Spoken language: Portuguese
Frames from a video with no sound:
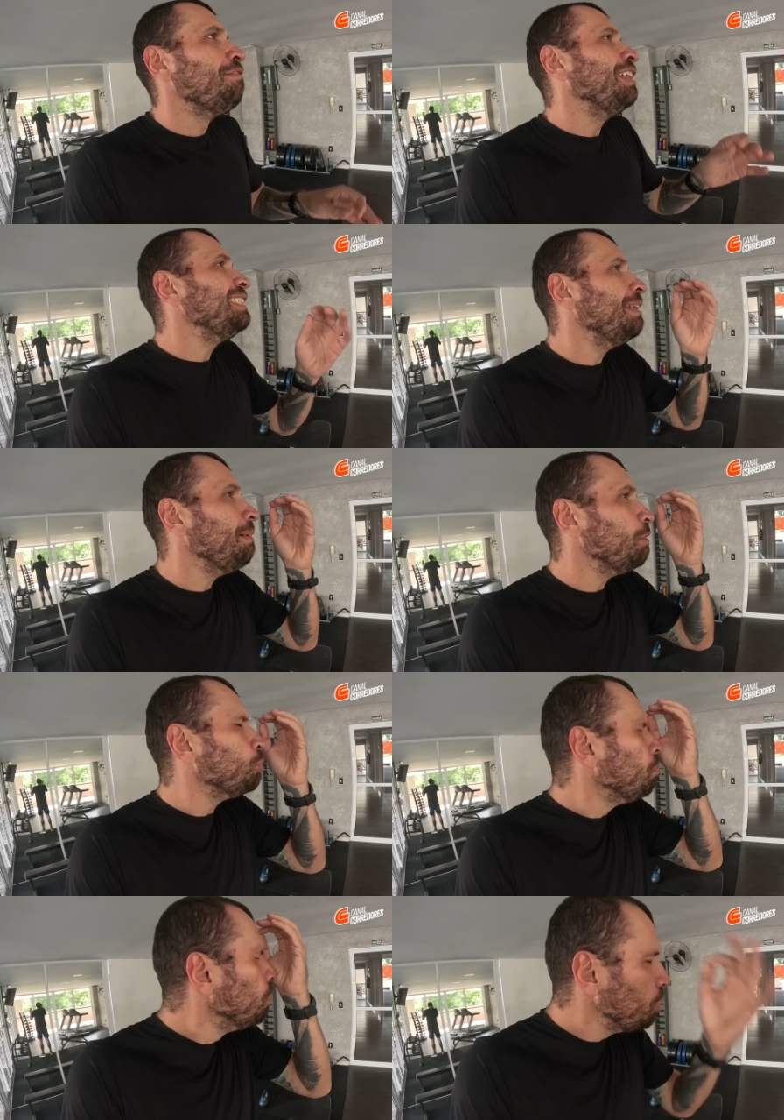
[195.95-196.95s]
Vai ser, eu
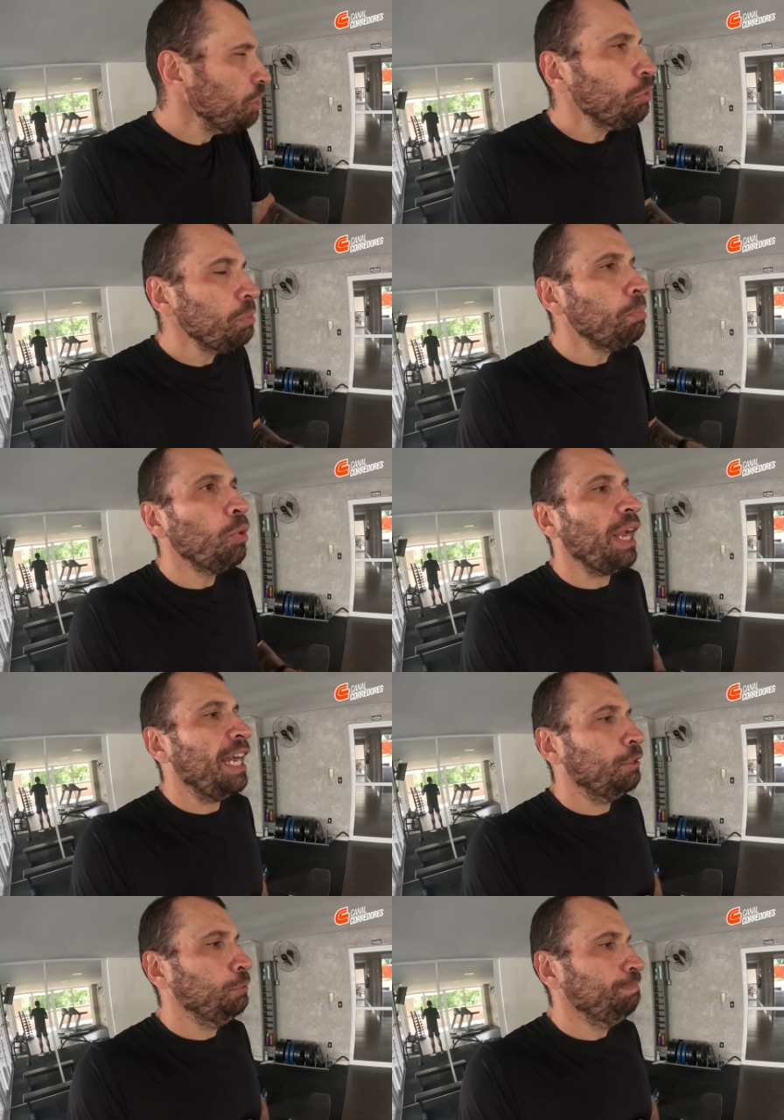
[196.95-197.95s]
tô muito
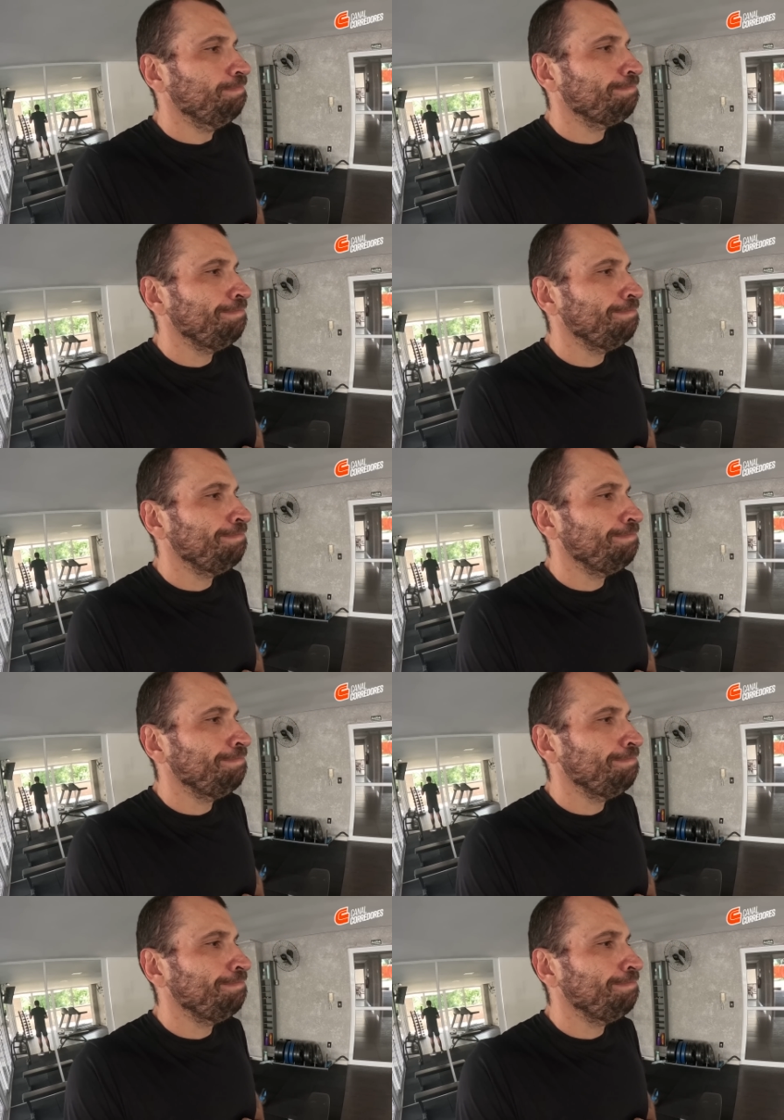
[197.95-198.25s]
empolgado.